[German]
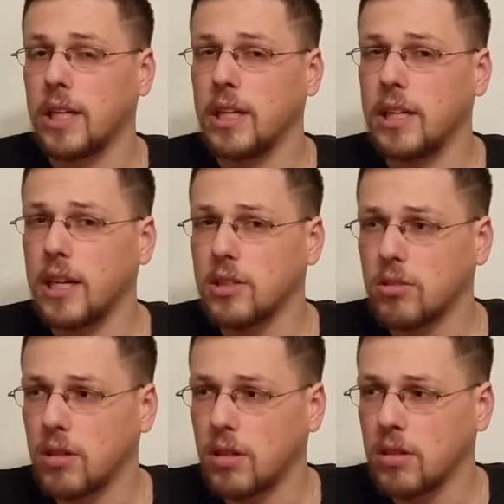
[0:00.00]

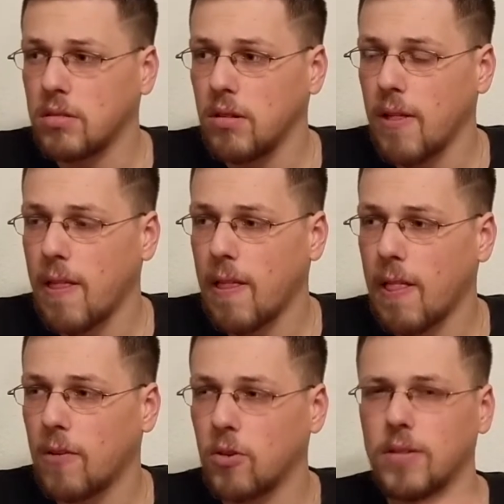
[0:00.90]
gestern,
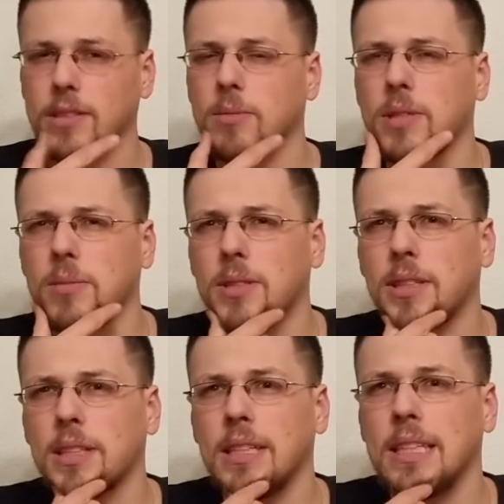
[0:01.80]
oder was am
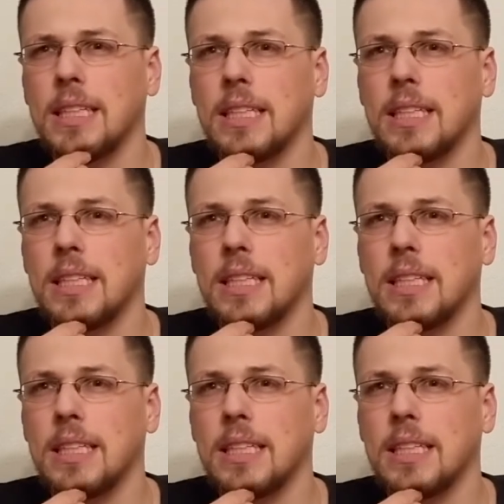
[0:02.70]
Samstag,